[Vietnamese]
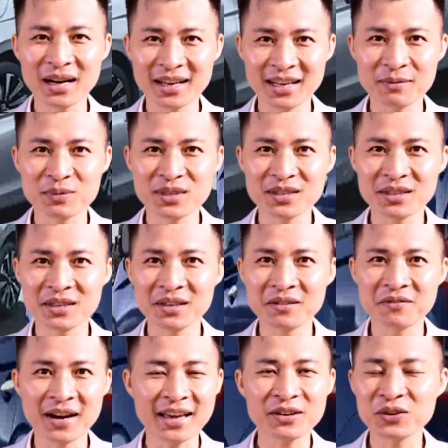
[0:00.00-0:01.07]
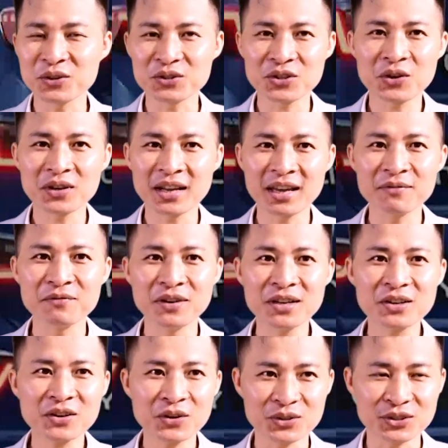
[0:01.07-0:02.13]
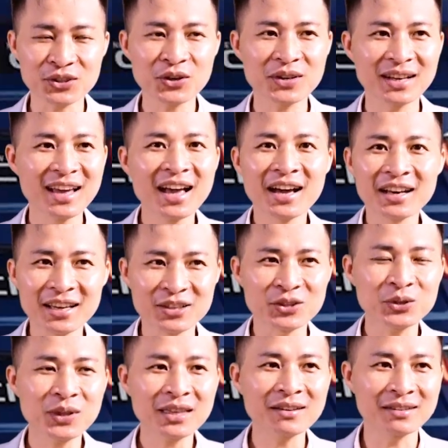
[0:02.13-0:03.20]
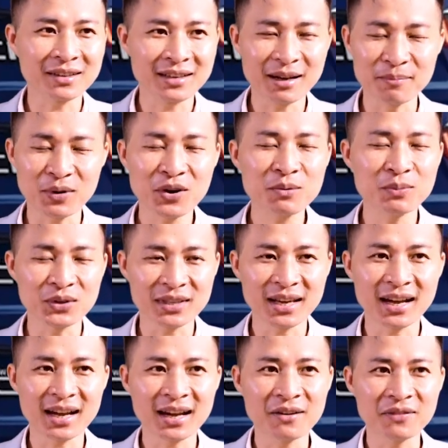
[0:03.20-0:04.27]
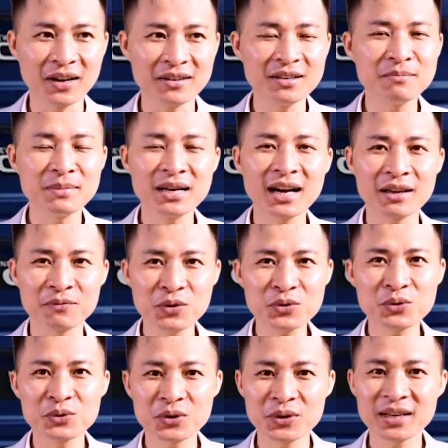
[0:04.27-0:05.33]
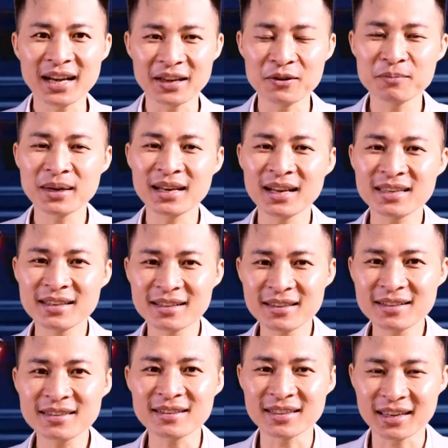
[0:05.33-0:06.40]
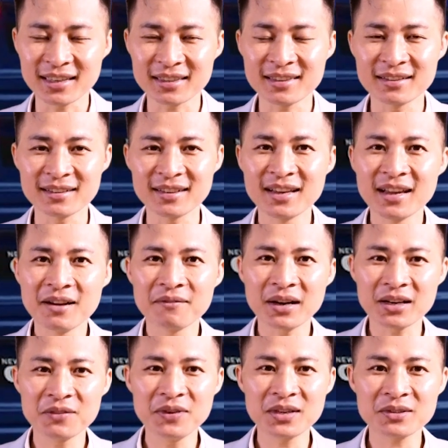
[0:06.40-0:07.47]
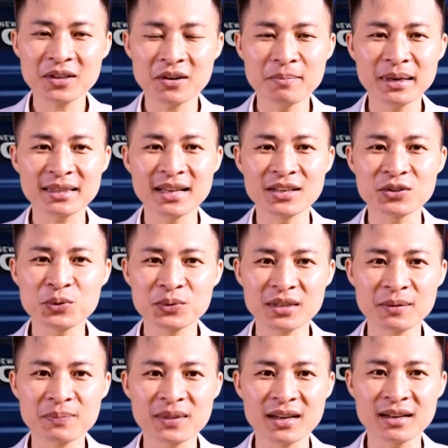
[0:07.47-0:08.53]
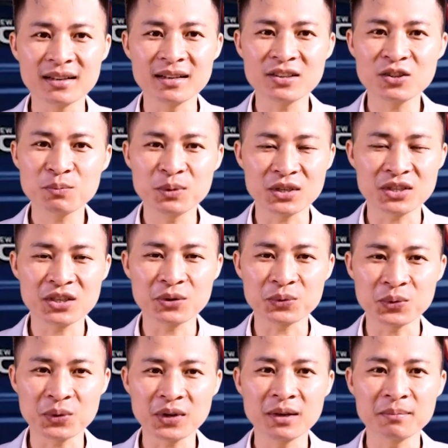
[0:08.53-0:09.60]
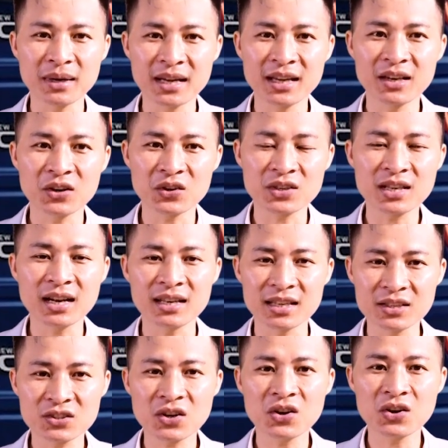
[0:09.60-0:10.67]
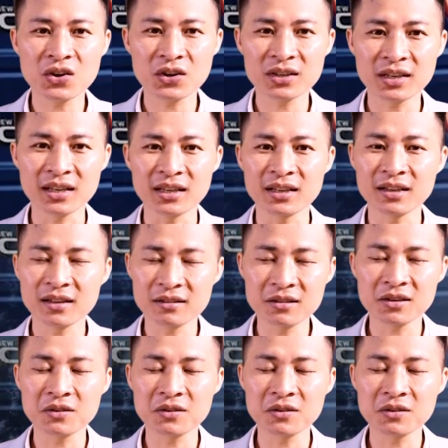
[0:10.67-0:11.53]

Thời gian tới, một số mẫu S U V hạng B mới cũng dự kiến cập bến thị trường Việt. Đại lý cho biết Toyota Yaris Cross sẽ có giá khoảng bảy trăm triệu đồng, dự kiến ra mắt cuối tháng tám với cả phiên bản máy xăng và hybrid.